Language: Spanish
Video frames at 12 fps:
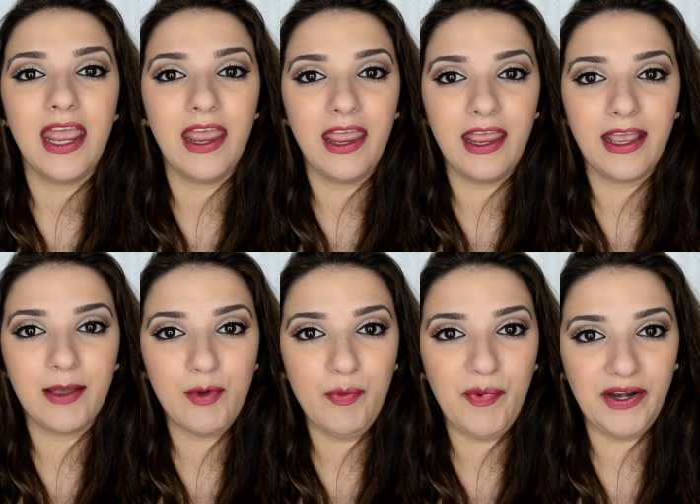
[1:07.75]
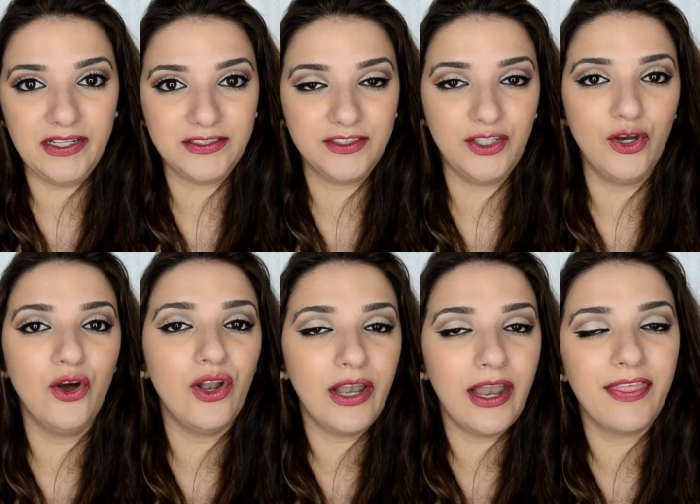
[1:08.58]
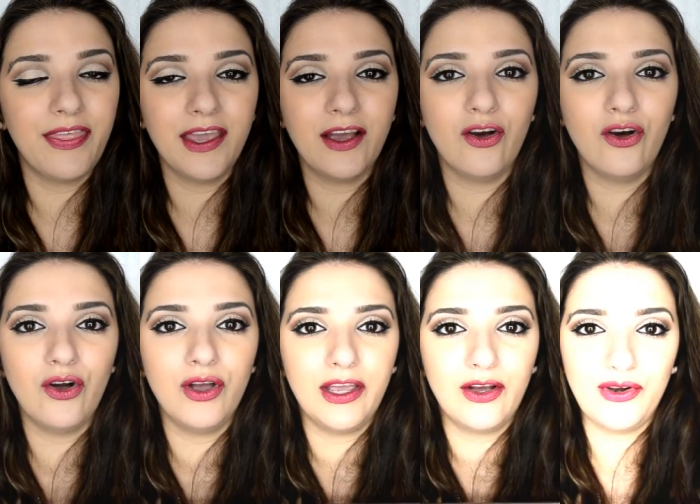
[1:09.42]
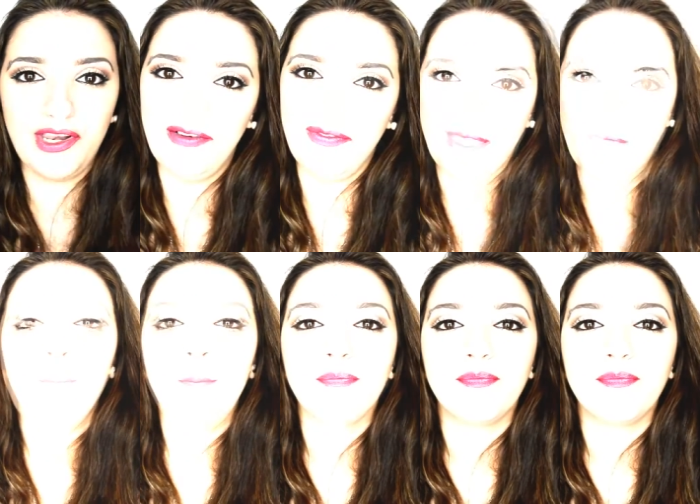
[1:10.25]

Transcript: eh, qué me pareció, las dejo con el video.